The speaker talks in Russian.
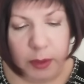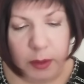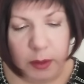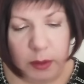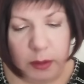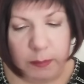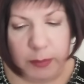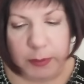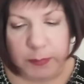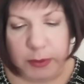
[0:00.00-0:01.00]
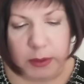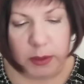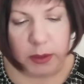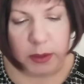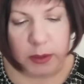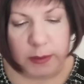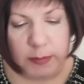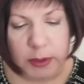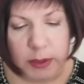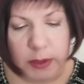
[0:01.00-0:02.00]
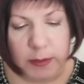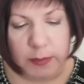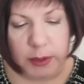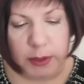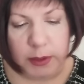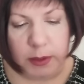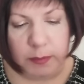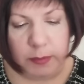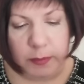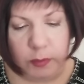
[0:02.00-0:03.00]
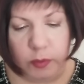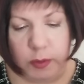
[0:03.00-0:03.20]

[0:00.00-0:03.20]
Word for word: Э, Подписано заместителем директора правового